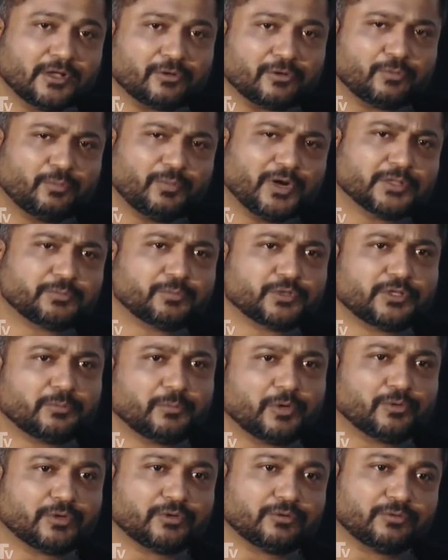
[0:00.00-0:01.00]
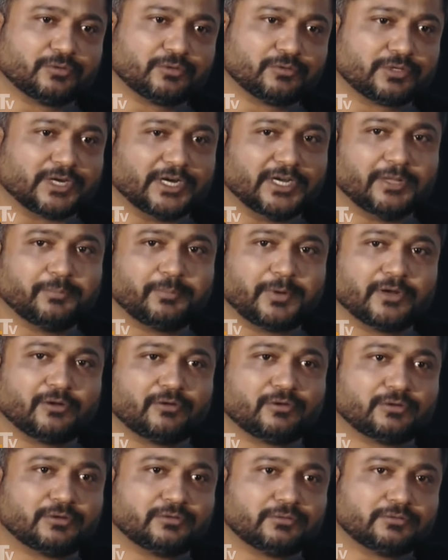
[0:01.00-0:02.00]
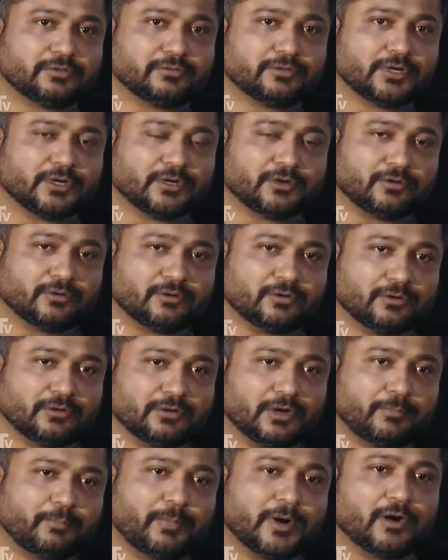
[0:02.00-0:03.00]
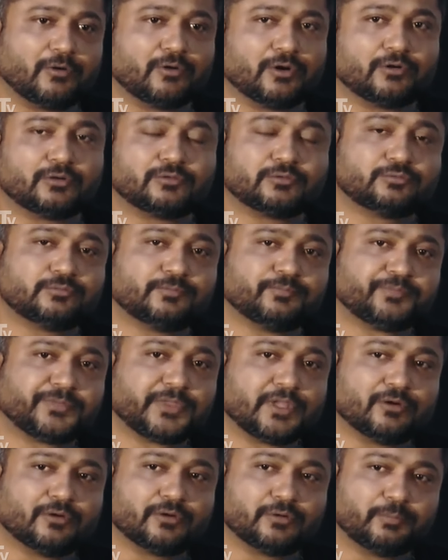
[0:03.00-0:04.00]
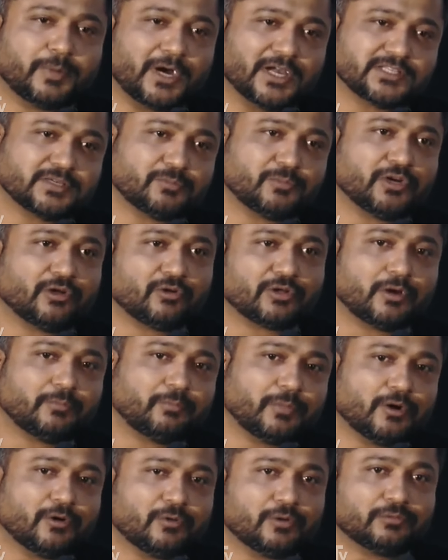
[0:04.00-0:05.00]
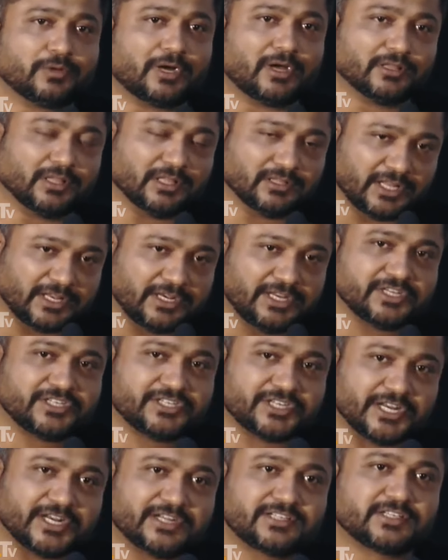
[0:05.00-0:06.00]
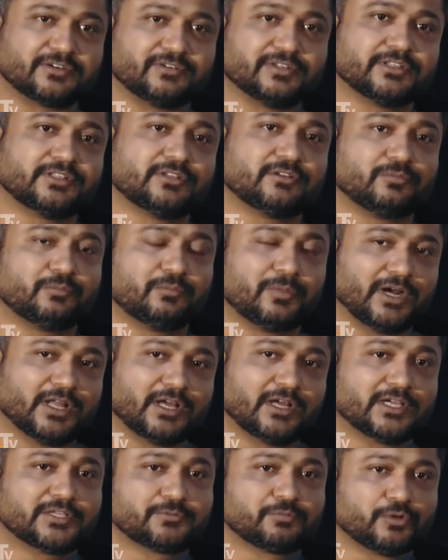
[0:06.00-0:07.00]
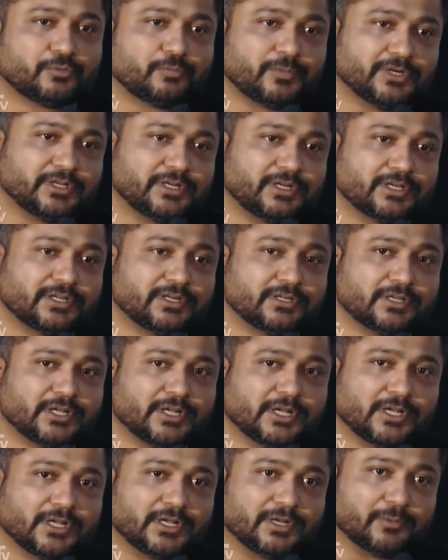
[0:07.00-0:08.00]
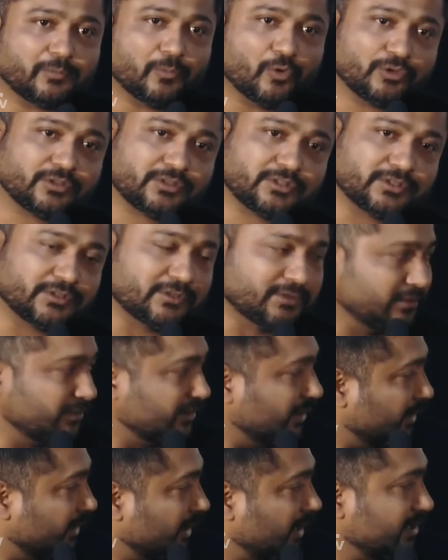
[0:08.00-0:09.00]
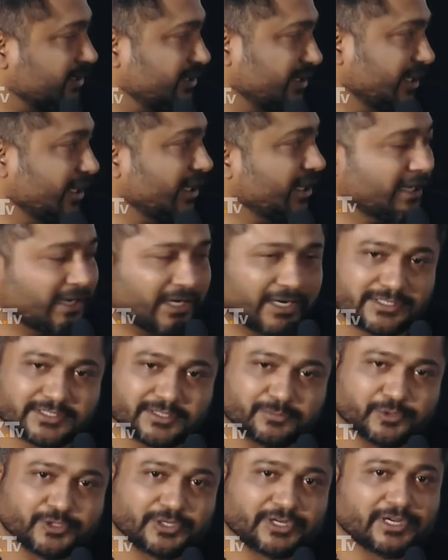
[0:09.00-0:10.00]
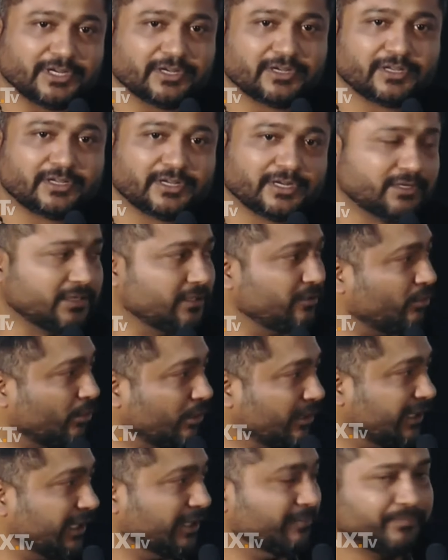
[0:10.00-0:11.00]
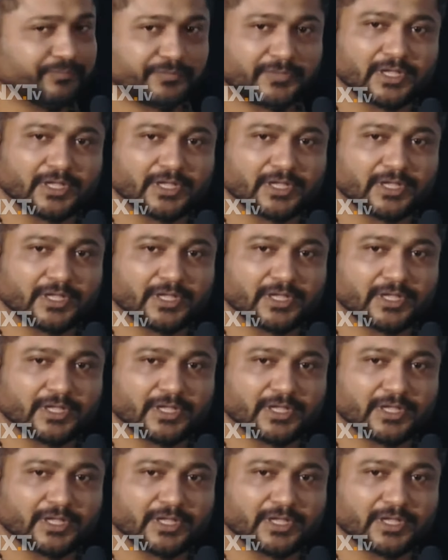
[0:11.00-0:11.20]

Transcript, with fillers: ரொம்ப அற்புதமாக ஒரு ஒரு கண்டிப்பான ஒரு ஒரு அப்பாவாகவும் ஒரு பாசமுள்ள ஒரு அப்பாவும் அது நிறைய ஷேட்ஸை வந்து ரொம்ப அழகாக எக்ஸ்ப்ளோர் பண்ணியிருக்காரு போத் uh, தன்ராஜ் அண்ட் சமுத்திரகன் அண்ட் ஹோல் டீம்